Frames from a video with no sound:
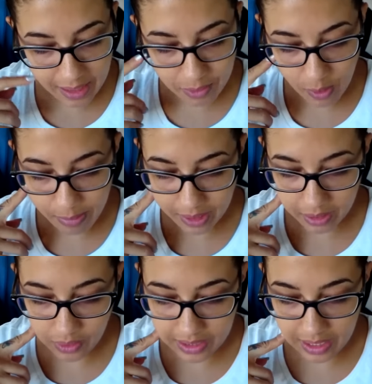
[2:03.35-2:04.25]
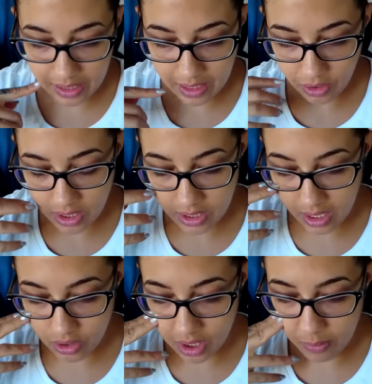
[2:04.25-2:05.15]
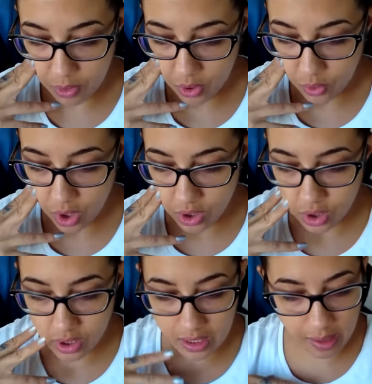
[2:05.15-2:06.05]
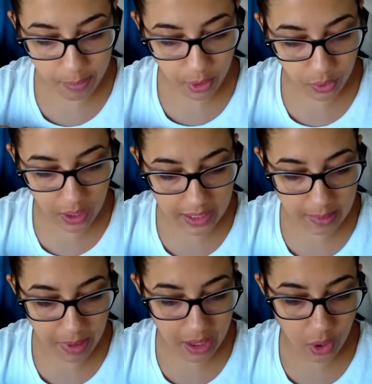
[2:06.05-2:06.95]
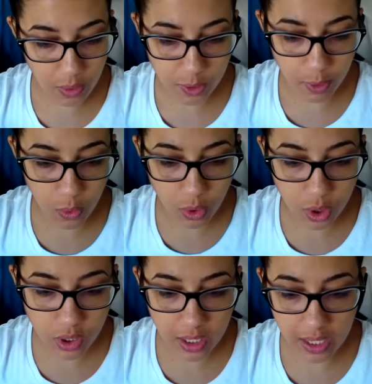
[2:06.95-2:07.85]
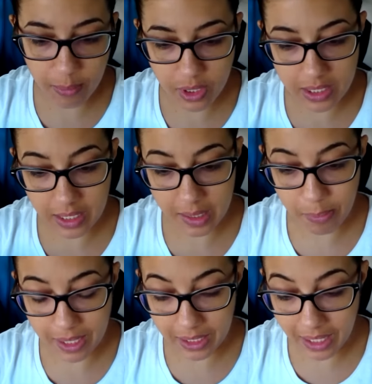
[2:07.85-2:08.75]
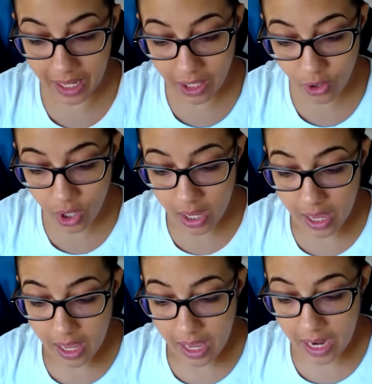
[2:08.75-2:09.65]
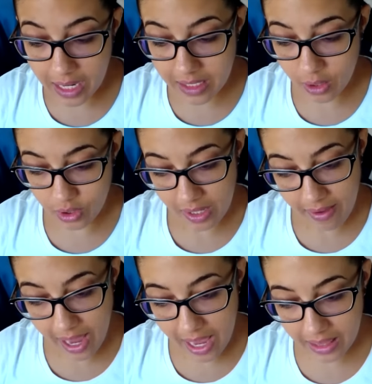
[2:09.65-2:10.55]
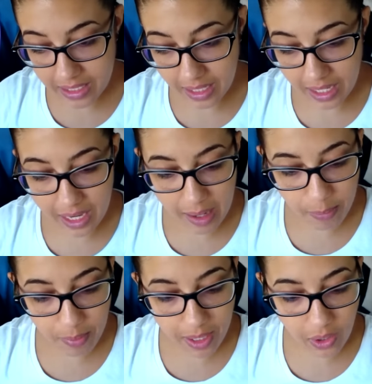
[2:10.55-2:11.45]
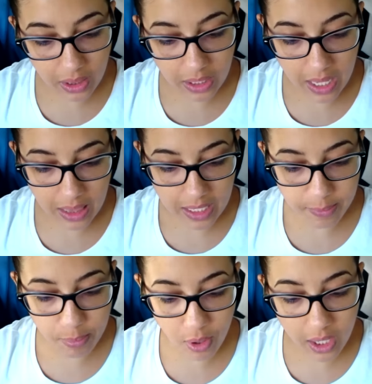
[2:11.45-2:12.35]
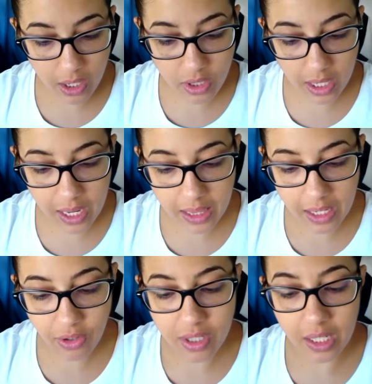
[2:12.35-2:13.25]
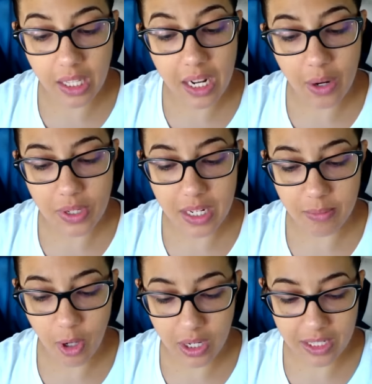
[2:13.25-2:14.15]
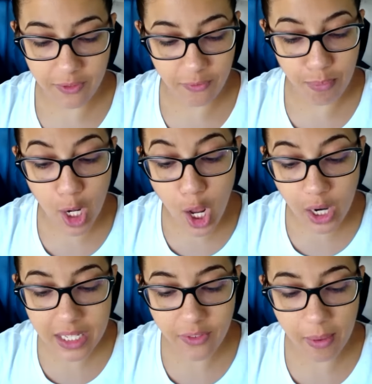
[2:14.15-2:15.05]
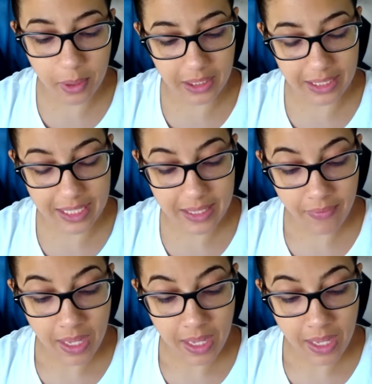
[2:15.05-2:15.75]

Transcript: Queremos compartirte una excelente noticia que nos tiene muy orgullosos. Tendrá pronto un lanzamiento de nuevos productos y queremos hacerte parte de ello en exclusiva antes de que llegue al público en tiendas, porque nos encanta consentir a nuestras bloggers, bloggers favoritas.